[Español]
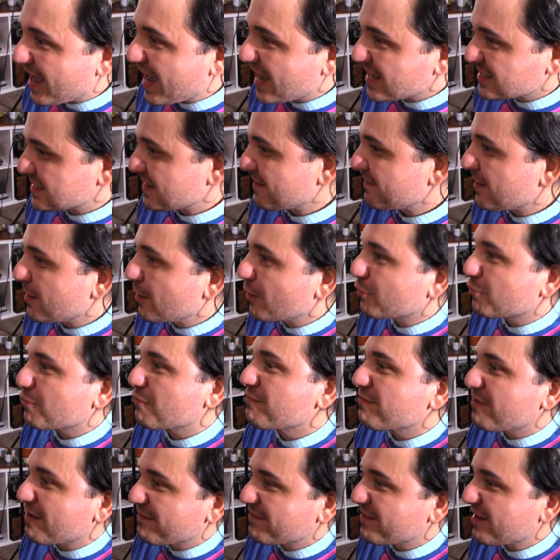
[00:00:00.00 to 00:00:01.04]
Has hablado con
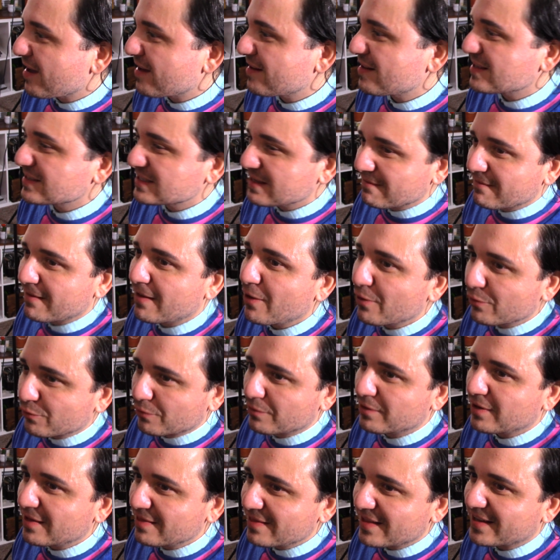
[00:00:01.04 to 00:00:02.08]
Fabián y has hablado
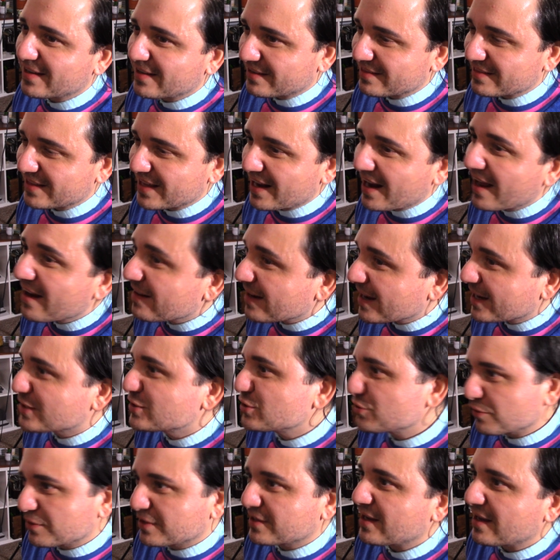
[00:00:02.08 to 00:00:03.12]
con él de, la
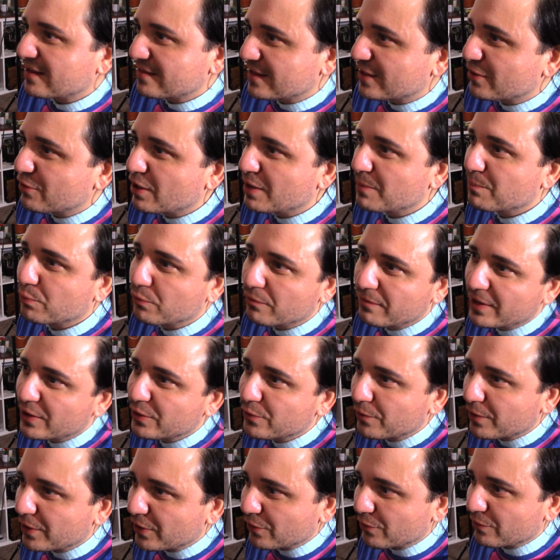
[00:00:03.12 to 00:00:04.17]
reacción que ha tenido el
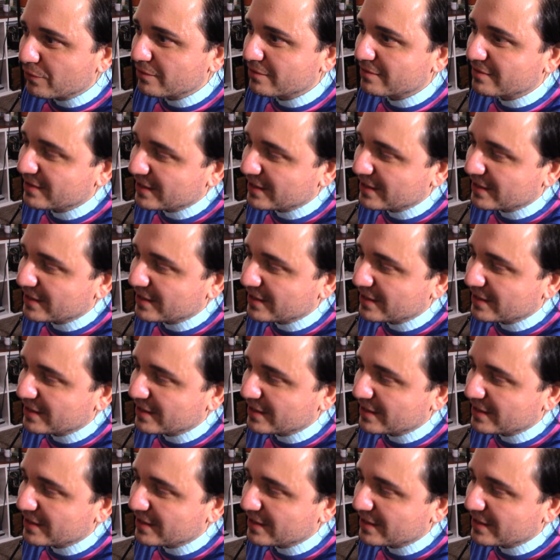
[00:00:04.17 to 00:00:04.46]
público y,